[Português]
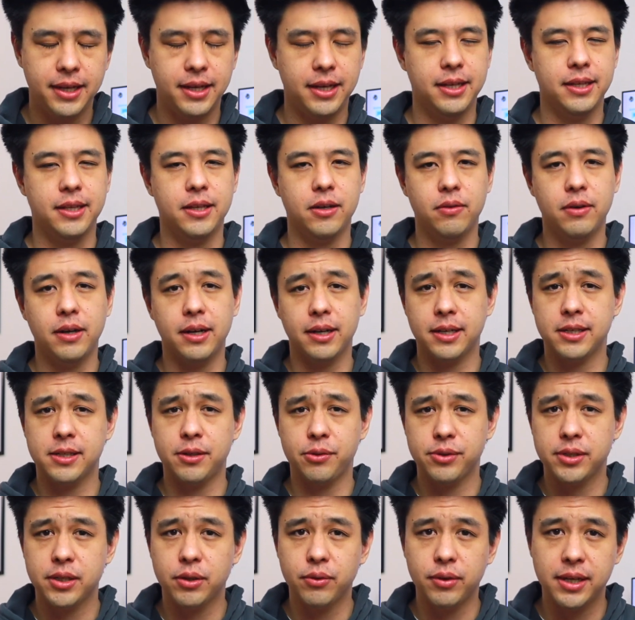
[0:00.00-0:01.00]
Então a
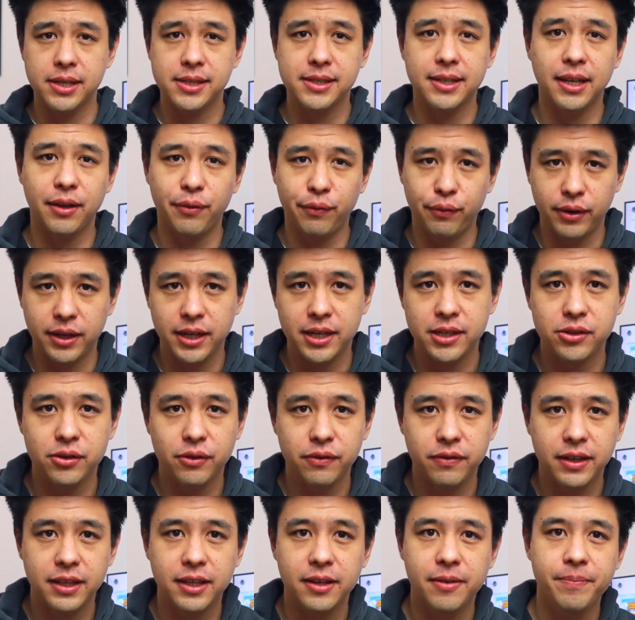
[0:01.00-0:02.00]
questão de segurança ela foi
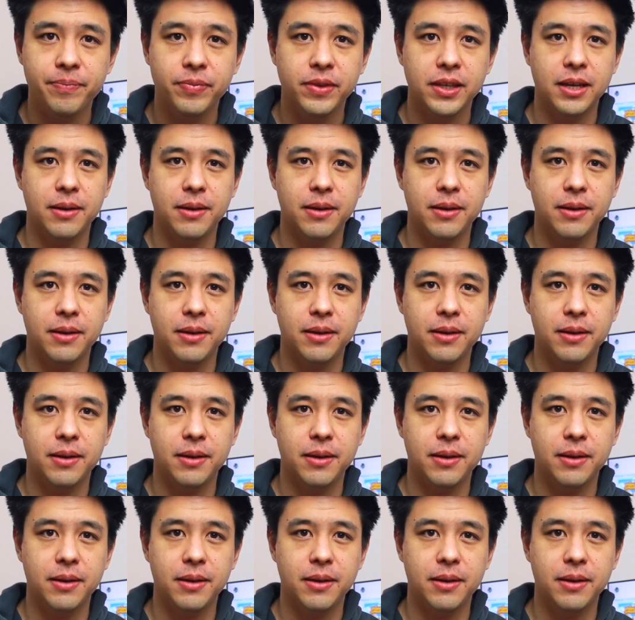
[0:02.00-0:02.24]
resolvida,